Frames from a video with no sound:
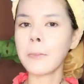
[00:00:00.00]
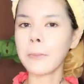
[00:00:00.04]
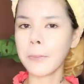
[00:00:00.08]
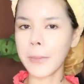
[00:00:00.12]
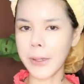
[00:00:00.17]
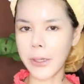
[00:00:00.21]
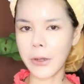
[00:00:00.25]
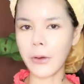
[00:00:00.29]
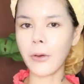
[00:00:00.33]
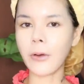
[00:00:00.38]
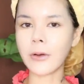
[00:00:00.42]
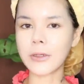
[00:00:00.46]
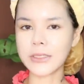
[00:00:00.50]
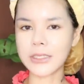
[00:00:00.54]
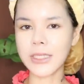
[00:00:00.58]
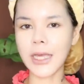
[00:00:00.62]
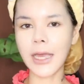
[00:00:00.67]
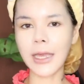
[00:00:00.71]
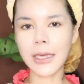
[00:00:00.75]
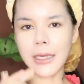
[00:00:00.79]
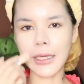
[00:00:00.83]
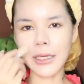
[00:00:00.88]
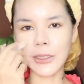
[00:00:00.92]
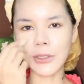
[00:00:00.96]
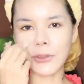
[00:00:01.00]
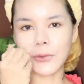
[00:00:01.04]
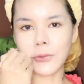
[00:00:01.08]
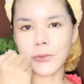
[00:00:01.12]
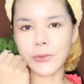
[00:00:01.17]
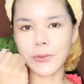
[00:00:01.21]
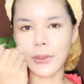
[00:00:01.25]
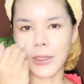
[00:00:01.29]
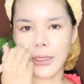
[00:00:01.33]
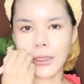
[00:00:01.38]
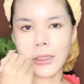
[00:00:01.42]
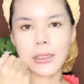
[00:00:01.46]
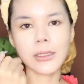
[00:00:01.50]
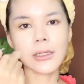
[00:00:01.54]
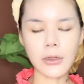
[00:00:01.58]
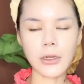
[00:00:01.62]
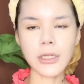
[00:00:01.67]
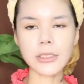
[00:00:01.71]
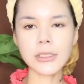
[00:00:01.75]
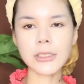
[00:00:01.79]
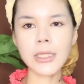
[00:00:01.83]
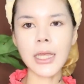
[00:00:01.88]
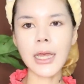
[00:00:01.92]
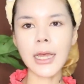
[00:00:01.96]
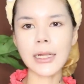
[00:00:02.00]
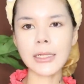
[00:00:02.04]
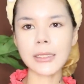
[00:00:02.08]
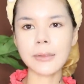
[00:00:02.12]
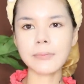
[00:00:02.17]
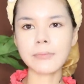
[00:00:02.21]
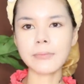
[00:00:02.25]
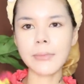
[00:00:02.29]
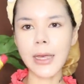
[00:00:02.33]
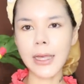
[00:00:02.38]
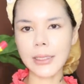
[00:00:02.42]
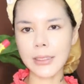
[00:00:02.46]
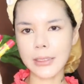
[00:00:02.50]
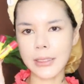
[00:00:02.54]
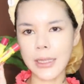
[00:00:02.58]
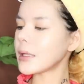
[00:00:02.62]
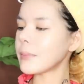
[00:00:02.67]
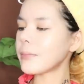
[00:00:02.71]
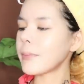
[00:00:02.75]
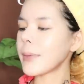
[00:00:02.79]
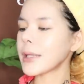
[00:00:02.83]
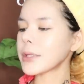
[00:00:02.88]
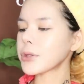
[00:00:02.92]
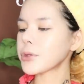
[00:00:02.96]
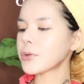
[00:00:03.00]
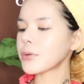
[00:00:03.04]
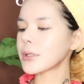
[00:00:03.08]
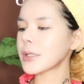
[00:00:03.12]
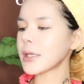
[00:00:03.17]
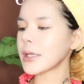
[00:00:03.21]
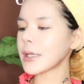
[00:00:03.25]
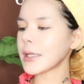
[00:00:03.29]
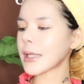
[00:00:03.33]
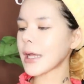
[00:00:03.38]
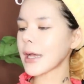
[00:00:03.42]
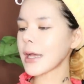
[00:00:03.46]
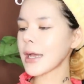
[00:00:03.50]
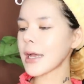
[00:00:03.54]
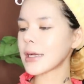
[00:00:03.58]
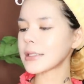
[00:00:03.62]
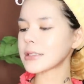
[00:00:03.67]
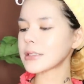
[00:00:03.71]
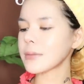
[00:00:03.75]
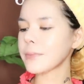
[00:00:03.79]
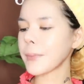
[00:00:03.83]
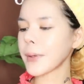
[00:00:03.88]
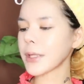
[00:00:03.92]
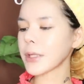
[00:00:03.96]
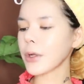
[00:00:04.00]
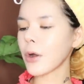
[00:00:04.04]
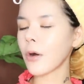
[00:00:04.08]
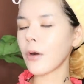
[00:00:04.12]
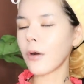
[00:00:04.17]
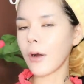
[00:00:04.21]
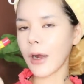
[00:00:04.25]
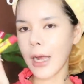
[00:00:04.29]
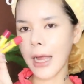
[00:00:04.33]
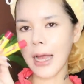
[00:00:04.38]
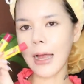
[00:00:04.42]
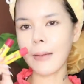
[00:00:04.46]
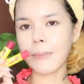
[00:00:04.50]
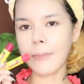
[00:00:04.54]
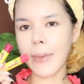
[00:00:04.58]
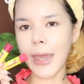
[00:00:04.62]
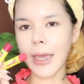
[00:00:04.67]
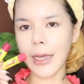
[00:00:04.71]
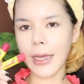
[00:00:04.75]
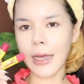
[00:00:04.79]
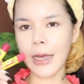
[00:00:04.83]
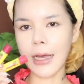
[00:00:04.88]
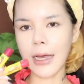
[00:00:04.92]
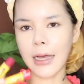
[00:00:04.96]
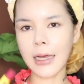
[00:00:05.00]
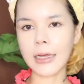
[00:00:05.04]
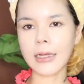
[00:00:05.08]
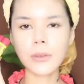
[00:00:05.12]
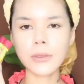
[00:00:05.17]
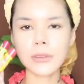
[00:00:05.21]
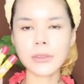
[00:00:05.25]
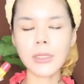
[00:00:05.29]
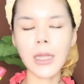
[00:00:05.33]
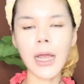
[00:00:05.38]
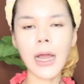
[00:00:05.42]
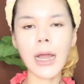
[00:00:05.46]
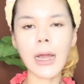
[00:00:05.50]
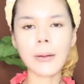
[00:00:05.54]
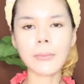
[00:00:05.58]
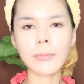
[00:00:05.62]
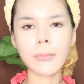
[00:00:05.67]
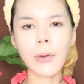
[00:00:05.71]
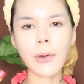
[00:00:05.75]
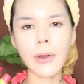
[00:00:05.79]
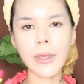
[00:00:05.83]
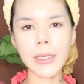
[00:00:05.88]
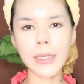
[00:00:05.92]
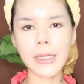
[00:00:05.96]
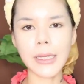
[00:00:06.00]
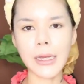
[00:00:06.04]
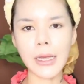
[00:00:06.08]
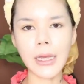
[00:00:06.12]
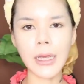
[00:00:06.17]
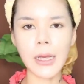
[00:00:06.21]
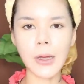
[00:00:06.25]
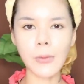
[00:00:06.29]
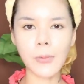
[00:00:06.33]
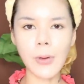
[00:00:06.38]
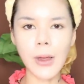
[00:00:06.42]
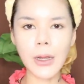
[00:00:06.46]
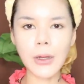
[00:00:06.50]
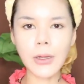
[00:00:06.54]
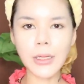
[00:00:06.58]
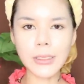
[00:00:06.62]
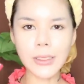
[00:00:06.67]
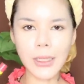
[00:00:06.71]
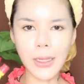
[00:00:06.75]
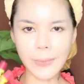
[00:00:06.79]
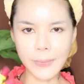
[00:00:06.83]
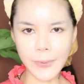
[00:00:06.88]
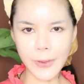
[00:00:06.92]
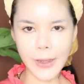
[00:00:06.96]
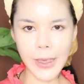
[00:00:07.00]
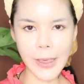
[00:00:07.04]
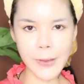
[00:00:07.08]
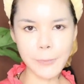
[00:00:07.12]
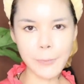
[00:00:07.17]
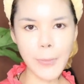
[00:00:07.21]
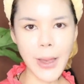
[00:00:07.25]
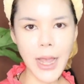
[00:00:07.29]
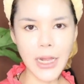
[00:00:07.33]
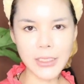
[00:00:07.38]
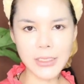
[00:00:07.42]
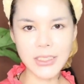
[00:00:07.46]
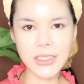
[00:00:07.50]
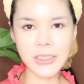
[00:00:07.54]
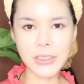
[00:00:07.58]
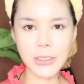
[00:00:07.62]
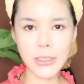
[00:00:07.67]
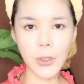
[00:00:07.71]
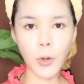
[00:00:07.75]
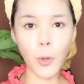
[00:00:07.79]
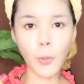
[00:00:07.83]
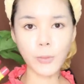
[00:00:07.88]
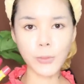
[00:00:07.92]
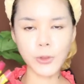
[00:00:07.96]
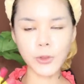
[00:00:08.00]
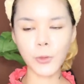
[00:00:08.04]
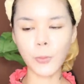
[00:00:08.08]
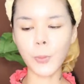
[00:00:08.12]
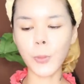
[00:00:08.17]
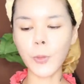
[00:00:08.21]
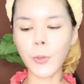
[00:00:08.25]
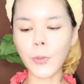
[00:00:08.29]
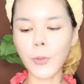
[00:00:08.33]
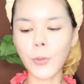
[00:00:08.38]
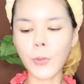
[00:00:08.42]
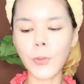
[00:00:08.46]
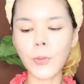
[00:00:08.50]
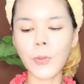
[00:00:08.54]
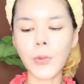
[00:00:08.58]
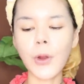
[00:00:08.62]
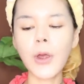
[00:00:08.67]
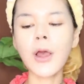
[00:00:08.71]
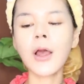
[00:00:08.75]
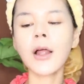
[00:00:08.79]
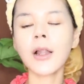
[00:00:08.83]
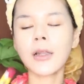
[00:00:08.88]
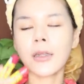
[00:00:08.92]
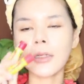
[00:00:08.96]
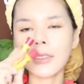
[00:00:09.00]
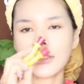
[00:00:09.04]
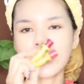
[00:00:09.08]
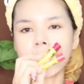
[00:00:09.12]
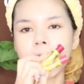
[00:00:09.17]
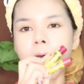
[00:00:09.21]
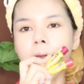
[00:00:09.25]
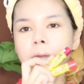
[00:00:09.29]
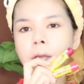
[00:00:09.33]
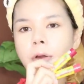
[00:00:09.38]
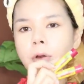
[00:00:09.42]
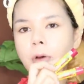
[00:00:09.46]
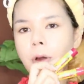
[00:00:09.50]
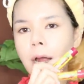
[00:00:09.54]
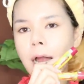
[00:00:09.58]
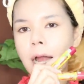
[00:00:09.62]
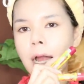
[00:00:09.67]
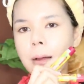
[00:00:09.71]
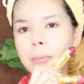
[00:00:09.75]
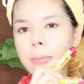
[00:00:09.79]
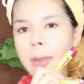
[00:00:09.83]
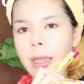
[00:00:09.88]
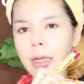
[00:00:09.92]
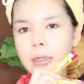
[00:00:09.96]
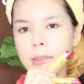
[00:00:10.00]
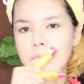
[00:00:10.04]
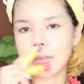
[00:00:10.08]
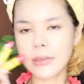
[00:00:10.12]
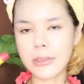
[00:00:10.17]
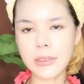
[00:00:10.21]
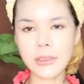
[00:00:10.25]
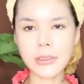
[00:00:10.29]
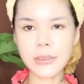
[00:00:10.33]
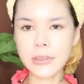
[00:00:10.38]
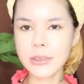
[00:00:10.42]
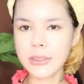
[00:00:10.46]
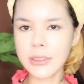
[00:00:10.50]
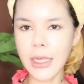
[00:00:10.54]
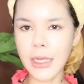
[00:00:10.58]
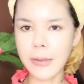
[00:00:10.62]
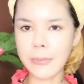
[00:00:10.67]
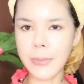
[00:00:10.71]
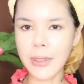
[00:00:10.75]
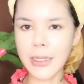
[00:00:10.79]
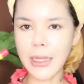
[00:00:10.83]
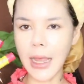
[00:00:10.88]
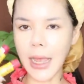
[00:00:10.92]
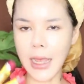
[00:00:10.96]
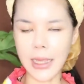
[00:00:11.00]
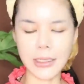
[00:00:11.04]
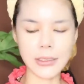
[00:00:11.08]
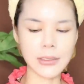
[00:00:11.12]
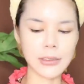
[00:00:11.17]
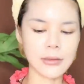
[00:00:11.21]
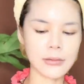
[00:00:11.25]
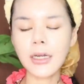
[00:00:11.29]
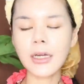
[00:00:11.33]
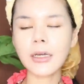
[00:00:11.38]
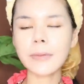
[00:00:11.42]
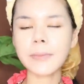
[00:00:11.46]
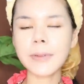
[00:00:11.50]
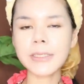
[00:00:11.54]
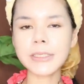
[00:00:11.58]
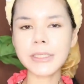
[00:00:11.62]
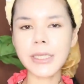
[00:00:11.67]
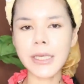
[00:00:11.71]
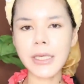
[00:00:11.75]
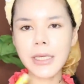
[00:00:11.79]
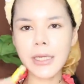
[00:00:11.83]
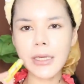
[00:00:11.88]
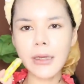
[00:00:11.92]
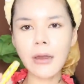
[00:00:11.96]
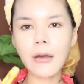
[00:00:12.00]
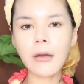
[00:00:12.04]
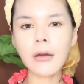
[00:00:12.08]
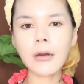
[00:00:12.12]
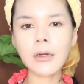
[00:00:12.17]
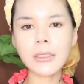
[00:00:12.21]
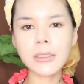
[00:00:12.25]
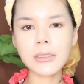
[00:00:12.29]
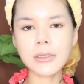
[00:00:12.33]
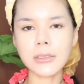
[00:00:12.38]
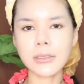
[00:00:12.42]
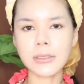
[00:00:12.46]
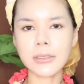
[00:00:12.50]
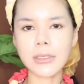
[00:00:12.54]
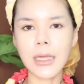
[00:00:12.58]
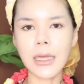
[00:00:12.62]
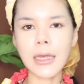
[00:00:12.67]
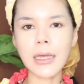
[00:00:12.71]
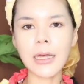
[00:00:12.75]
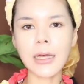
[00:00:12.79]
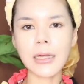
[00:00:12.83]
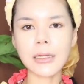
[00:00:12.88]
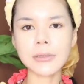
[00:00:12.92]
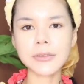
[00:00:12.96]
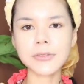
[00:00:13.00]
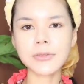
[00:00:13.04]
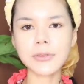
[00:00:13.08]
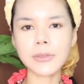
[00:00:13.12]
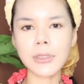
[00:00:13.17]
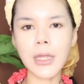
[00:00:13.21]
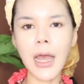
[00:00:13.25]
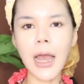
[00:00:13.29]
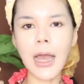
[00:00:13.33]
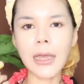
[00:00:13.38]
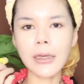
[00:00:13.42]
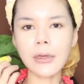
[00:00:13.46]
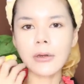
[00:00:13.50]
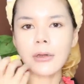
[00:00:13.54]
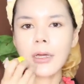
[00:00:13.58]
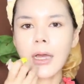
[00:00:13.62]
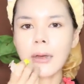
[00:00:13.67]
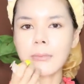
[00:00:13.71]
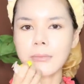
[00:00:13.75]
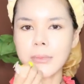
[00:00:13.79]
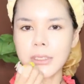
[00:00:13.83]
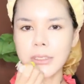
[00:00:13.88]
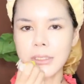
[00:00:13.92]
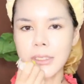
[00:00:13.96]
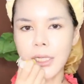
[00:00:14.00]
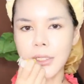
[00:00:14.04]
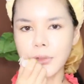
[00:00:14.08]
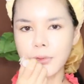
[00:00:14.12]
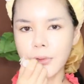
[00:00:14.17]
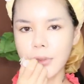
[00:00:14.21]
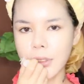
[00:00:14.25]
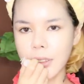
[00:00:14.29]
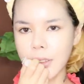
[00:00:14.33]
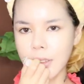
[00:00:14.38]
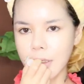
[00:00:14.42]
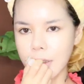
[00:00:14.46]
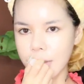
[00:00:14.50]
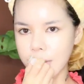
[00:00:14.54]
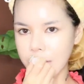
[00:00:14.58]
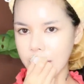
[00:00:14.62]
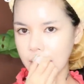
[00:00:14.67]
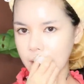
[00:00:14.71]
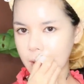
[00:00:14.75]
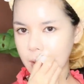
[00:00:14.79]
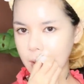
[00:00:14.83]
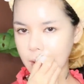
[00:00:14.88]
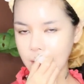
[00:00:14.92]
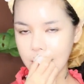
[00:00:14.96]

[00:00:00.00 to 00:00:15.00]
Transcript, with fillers: ไปลองใช้กันดูนะ เดี๋ยวเราจะทาลิปมัน ลิปมันตัวนี้นะคะจะเป็นของคาแมกค่ะ คนถามบ่อยนะคะว่าหลอดทำไงปากถึงอมชมพู หลอดใช้ของคาแมกเลยใช้มานาน เคยไปใช้ยี่ห้ออื่นนะคะ สุดท้ายก็กลับมาใช้ตัวเดิมอะ